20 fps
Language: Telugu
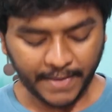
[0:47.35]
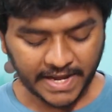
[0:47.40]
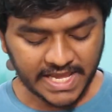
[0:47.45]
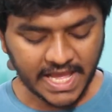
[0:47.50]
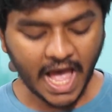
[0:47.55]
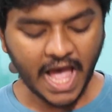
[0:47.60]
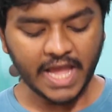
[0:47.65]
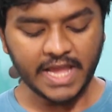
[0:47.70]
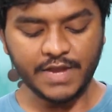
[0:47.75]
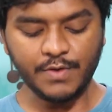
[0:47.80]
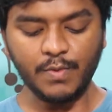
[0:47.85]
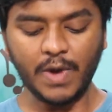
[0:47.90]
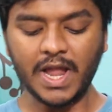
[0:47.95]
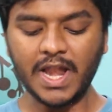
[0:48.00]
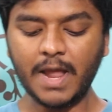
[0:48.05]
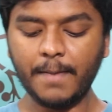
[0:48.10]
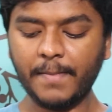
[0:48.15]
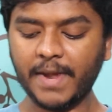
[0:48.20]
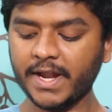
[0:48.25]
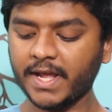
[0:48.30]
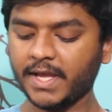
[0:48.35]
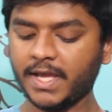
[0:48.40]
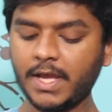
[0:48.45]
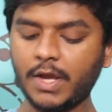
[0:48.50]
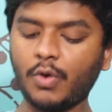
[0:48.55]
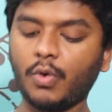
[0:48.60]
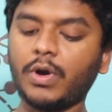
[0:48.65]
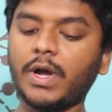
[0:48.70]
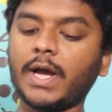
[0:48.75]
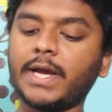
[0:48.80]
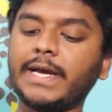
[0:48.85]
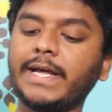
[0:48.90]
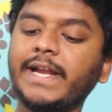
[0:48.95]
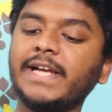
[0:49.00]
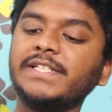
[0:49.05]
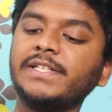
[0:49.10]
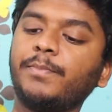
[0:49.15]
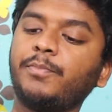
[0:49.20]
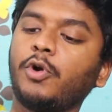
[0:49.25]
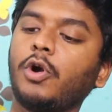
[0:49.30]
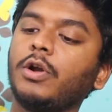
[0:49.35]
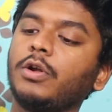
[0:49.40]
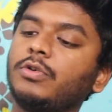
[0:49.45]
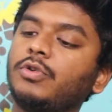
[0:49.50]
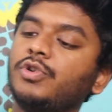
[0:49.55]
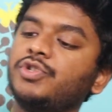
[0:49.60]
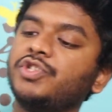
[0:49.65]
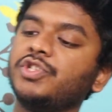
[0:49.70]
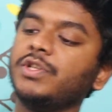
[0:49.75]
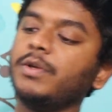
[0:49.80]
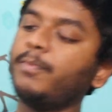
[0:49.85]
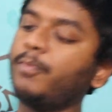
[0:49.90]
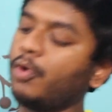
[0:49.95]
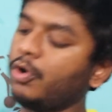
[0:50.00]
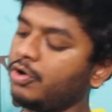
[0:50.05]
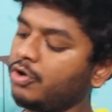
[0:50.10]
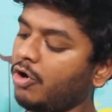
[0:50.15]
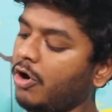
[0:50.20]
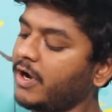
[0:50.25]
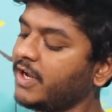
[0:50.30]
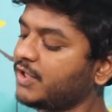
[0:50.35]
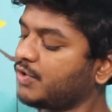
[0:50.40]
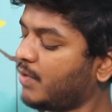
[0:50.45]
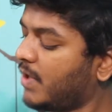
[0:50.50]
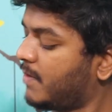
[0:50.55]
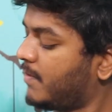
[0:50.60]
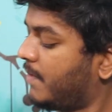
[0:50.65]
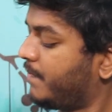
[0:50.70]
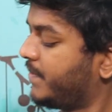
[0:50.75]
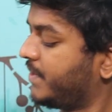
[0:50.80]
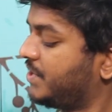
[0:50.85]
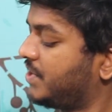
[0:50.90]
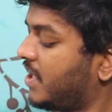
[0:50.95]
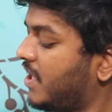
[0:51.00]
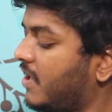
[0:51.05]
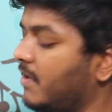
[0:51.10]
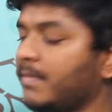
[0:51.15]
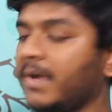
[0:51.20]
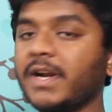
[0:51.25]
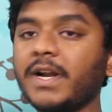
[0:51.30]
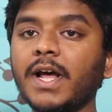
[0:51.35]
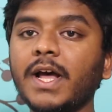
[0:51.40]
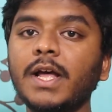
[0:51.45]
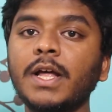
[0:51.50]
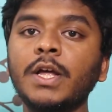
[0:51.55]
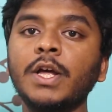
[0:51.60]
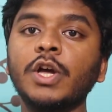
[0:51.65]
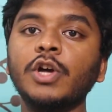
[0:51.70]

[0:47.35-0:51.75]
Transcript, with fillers: భయ్యా ఇవాళ మనకి ఒక క్రేజీ ప్రోడక్ట్ వచ్చింది పోట్రానిక్స్ వాళ్ళు పంపించారనమాట